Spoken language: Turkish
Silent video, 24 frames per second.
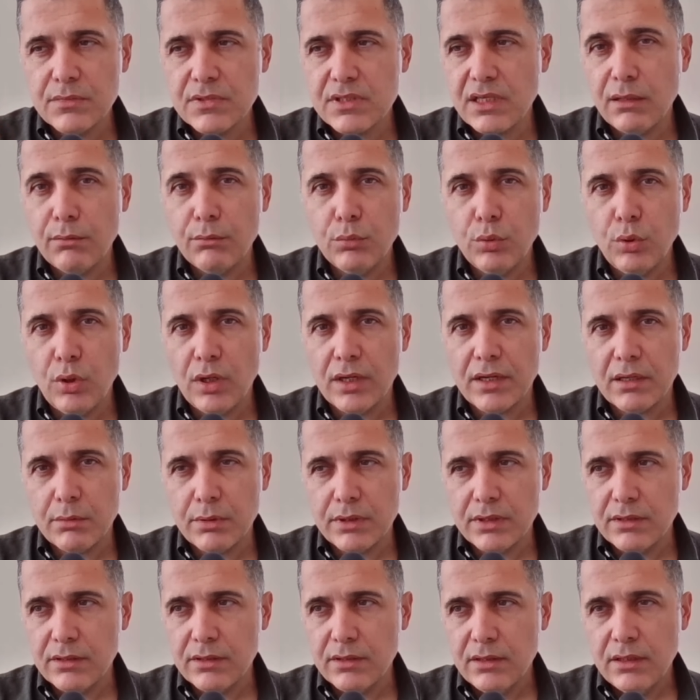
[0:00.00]
Sen bu
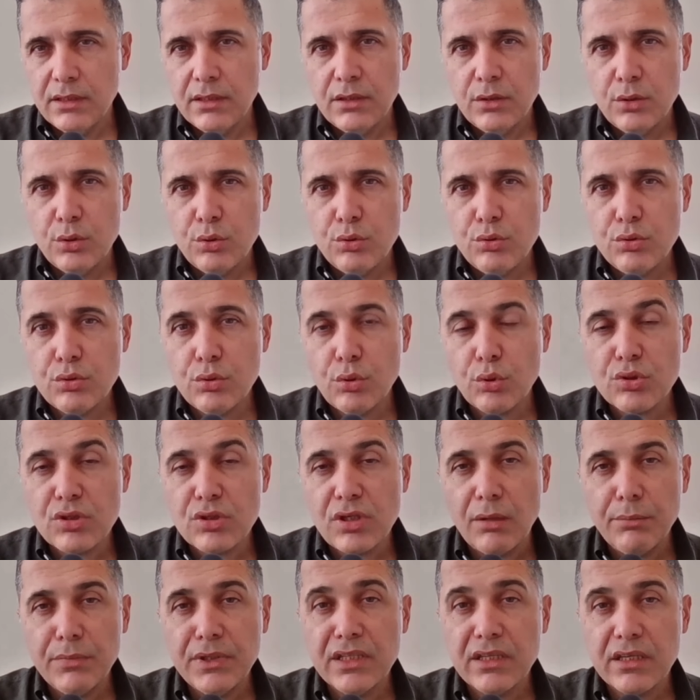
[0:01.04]
arabayı
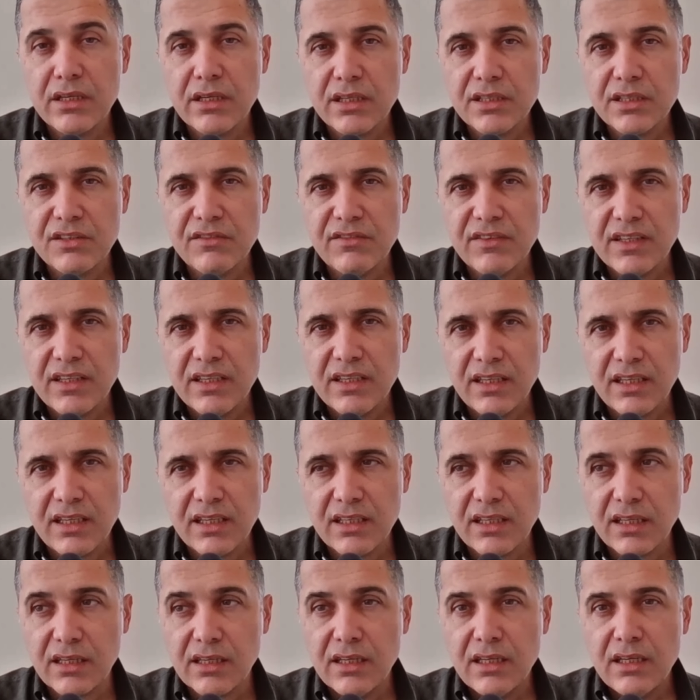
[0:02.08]
190 bin lira nakit verene
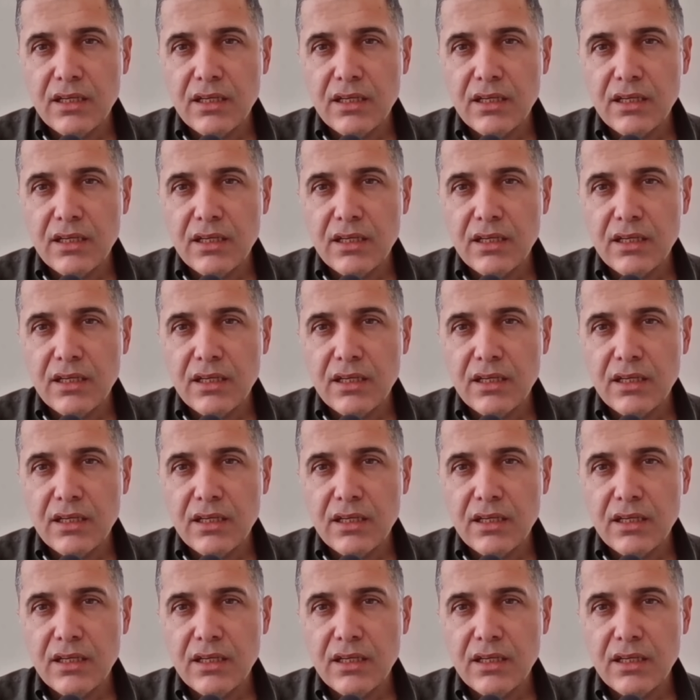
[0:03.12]
kadar